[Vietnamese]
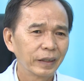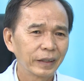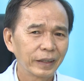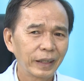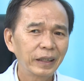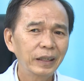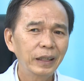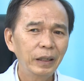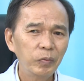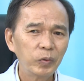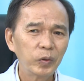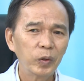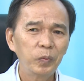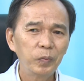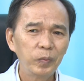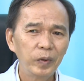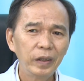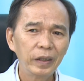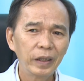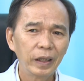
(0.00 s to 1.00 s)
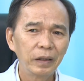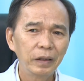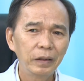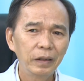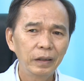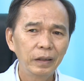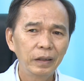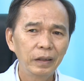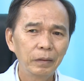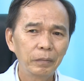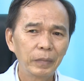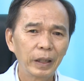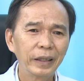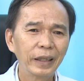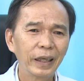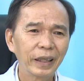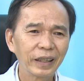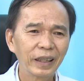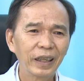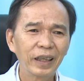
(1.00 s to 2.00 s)
tránh tiếp xúc với những bệnh
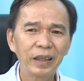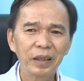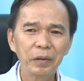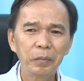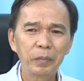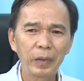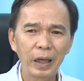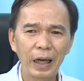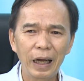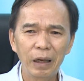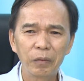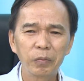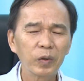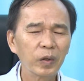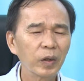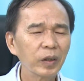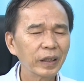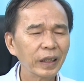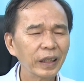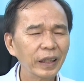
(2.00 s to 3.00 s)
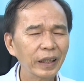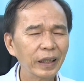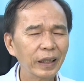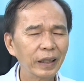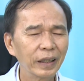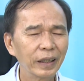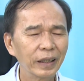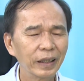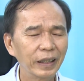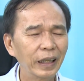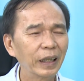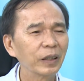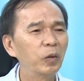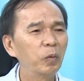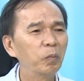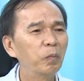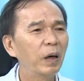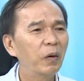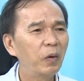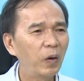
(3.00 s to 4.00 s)
nhân đó mà không có cái vật dụng
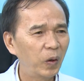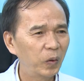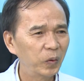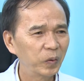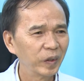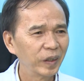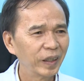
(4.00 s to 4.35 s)
bảo hộ,